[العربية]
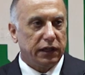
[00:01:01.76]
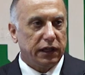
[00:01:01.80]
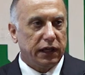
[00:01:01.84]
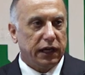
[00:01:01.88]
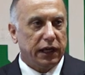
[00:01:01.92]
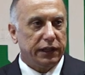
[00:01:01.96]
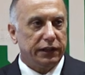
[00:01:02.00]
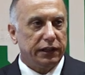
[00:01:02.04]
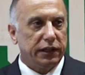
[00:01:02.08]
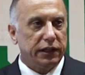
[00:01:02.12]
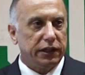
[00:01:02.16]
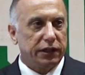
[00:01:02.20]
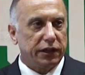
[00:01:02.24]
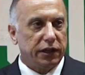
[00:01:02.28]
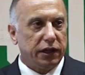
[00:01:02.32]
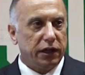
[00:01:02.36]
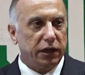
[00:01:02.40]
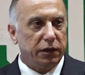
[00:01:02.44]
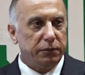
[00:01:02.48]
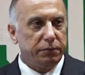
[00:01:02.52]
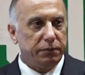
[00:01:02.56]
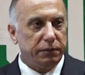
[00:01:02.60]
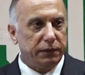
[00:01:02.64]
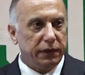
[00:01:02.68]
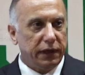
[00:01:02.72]
هذا
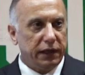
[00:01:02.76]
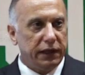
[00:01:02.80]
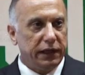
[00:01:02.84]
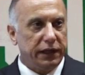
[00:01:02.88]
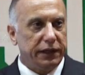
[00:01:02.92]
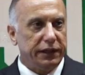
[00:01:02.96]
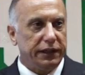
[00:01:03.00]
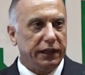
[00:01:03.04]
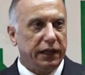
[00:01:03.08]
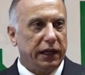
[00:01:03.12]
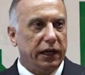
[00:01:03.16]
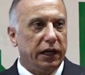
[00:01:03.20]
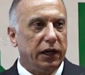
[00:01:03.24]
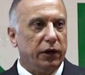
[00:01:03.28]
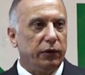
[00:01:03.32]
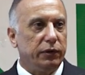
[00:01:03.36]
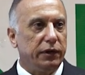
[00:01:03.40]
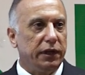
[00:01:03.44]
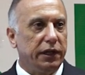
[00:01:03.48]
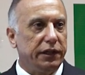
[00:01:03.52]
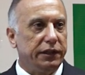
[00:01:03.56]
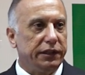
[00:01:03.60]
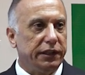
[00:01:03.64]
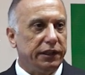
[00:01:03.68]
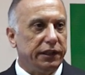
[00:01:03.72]
الإرهاب الذي حاول
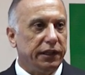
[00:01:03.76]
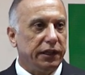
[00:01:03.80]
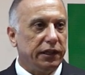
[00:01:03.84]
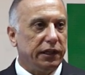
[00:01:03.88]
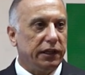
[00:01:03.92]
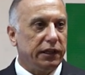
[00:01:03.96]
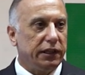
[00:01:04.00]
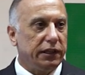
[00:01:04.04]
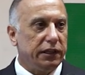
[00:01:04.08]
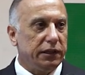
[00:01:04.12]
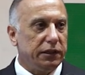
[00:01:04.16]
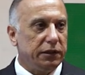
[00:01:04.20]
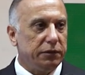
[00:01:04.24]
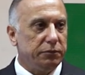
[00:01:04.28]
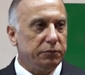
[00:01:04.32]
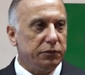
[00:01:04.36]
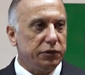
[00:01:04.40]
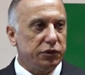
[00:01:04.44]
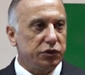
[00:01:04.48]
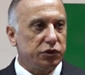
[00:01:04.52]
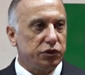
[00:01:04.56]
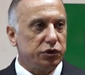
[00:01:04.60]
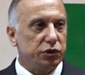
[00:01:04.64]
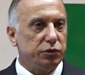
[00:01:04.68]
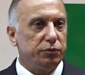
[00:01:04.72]
أن ينال
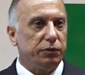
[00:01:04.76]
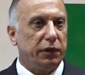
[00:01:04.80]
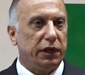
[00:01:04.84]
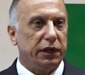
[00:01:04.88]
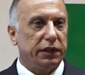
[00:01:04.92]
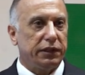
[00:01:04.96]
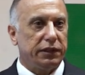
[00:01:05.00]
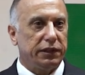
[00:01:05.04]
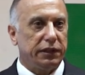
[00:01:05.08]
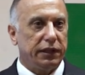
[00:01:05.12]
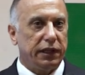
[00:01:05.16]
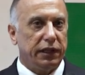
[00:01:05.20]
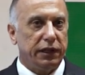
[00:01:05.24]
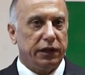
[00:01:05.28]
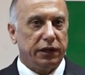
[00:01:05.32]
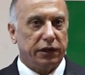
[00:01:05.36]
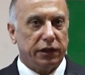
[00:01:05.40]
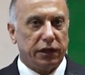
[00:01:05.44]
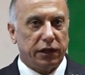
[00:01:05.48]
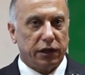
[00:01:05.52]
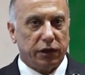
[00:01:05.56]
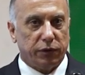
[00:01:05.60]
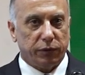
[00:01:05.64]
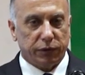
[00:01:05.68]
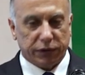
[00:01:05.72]
من سمعة
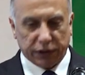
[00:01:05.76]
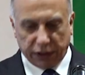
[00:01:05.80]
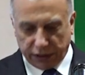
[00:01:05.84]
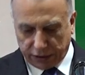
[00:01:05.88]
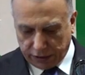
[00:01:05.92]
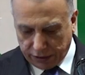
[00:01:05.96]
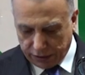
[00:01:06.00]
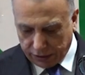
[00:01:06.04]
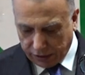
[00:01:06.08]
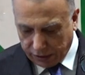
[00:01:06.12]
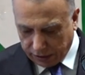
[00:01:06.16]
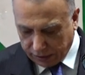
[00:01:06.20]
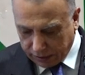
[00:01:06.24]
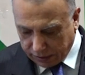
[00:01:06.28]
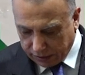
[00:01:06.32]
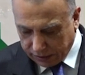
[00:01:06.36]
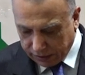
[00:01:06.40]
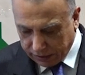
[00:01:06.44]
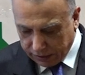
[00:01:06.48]
العراق وتاريخ العراق